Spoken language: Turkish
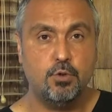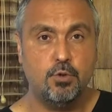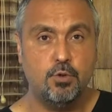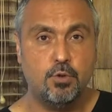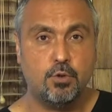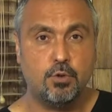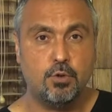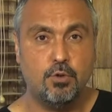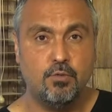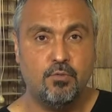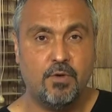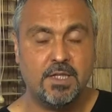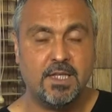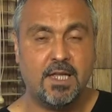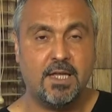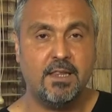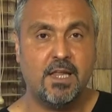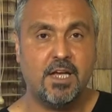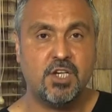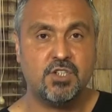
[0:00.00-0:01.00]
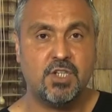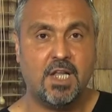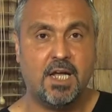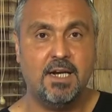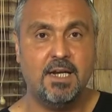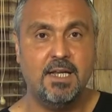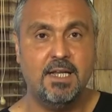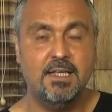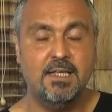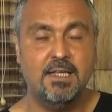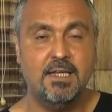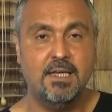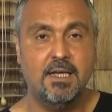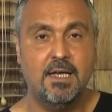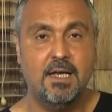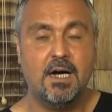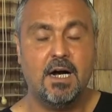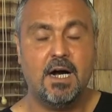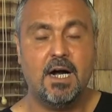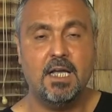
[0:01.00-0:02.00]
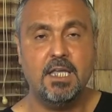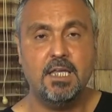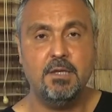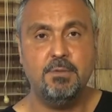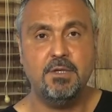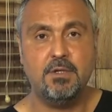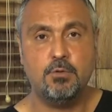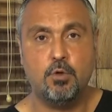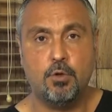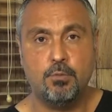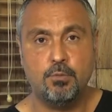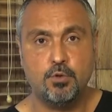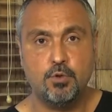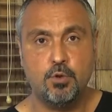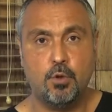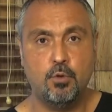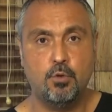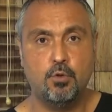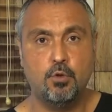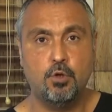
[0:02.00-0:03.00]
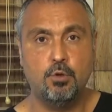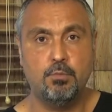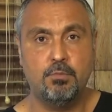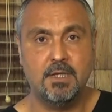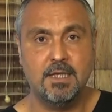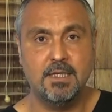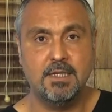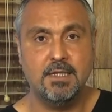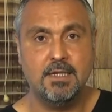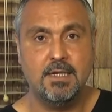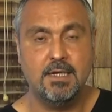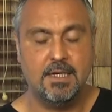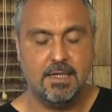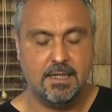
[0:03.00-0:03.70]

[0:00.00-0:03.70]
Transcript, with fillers: uyruklu vatandaşlarla ilgili ayrı bir komisyon kurulmalı